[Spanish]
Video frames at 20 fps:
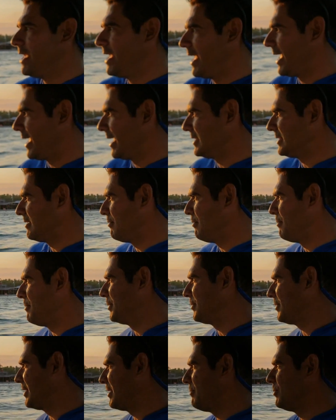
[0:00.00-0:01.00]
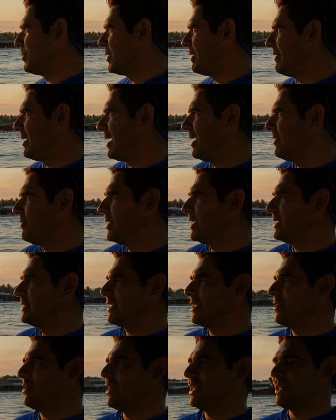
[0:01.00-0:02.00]
En este momento estamos navegando el
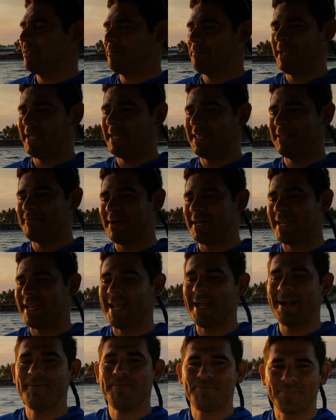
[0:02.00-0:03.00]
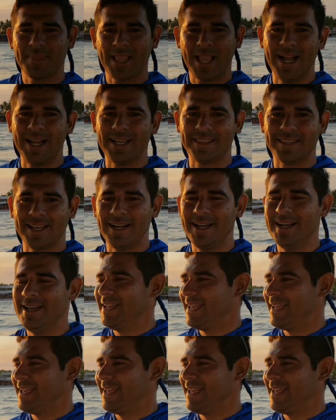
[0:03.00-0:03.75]
estero Jaltepeque de marea alta.